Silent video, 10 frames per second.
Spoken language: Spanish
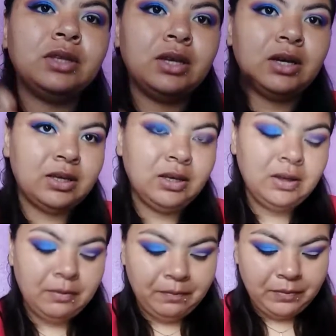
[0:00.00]
aquí
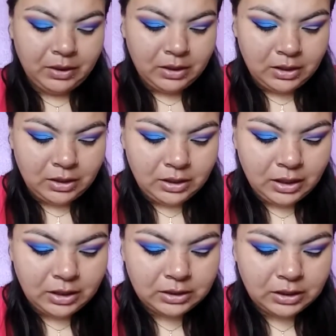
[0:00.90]
y
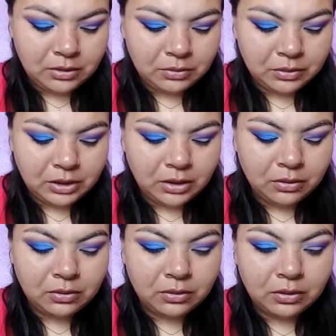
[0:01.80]
este lo voy a
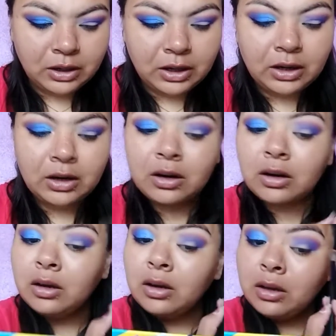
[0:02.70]
colocar
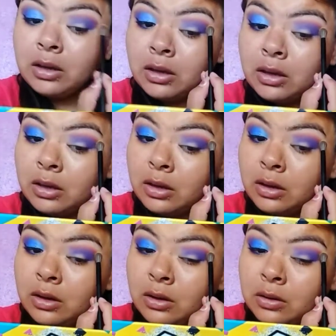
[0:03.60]
eh,
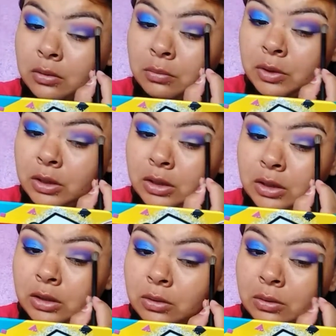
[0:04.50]
un
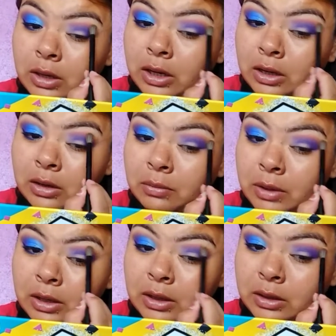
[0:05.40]
poquitito
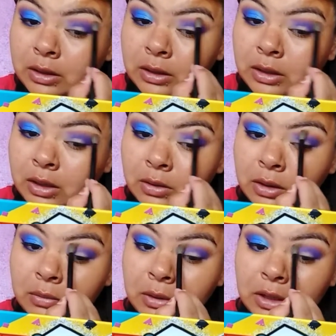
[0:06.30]
arriba de lo
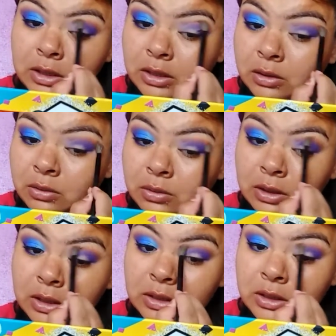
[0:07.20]
que viene siendo
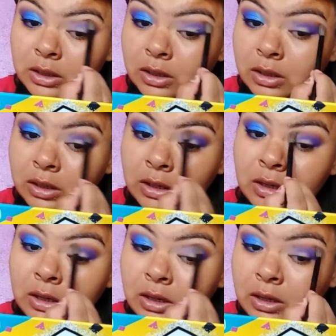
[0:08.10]
este
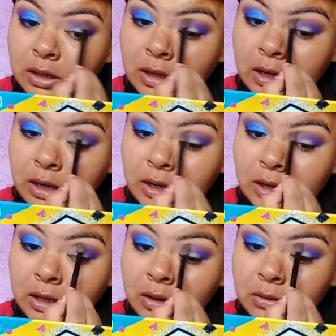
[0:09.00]

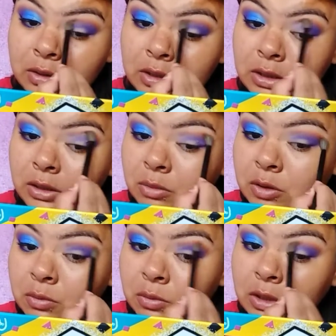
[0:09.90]
naranja y con este
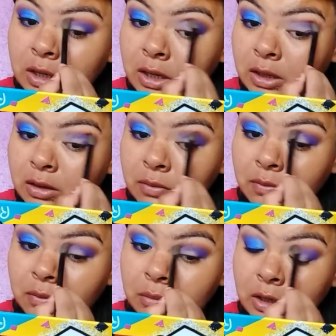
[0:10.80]
mismo voy a
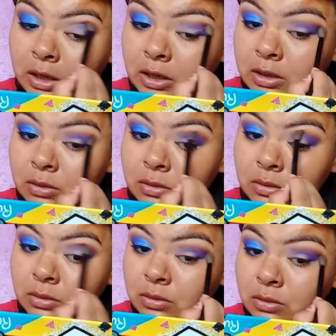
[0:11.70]
difuminar estos
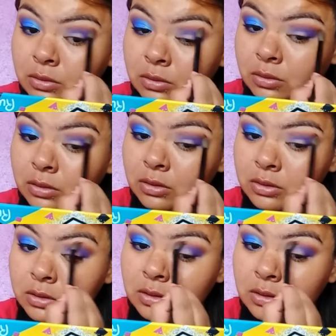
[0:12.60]
dos tonos